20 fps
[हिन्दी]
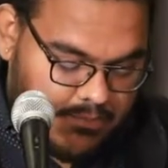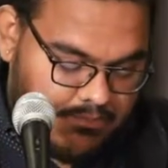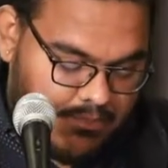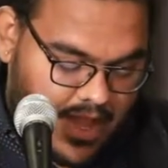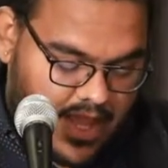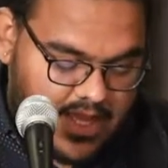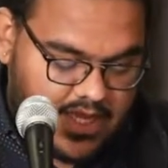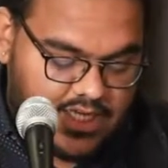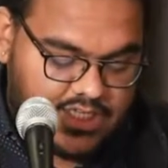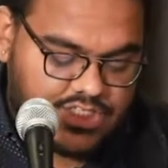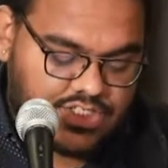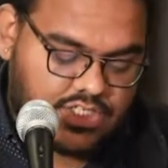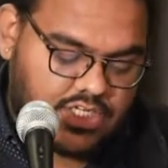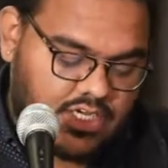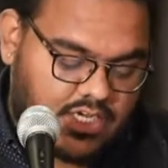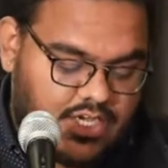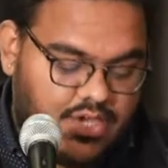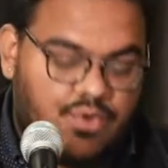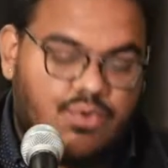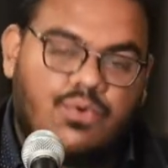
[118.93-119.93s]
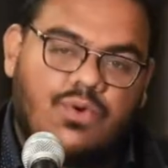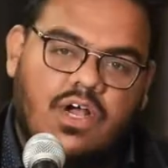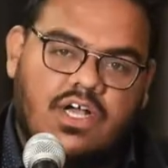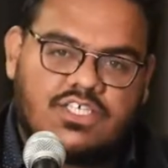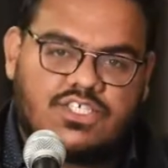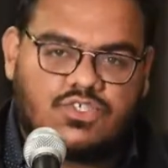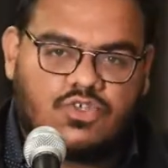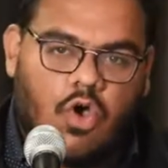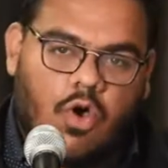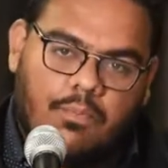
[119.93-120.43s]
मैं इश्क
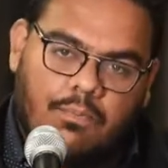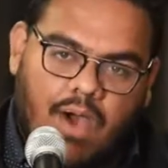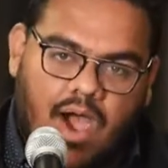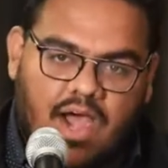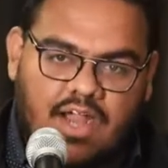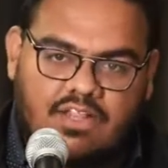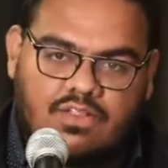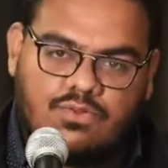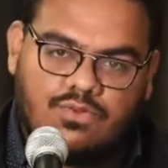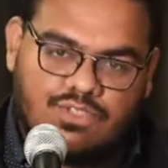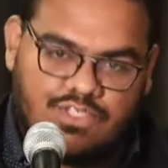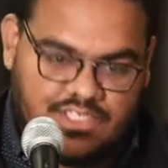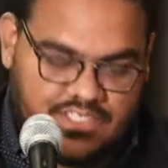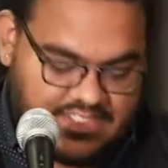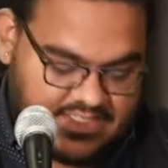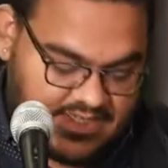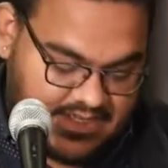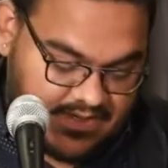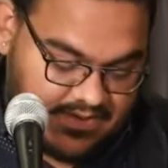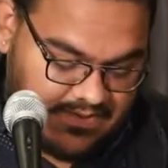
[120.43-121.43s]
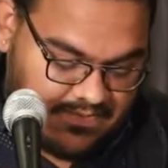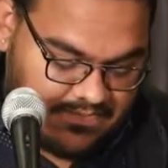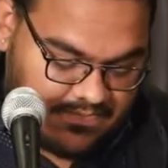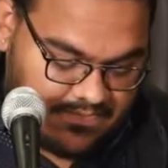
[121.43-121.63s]
करूँगा सौ बार तुझी से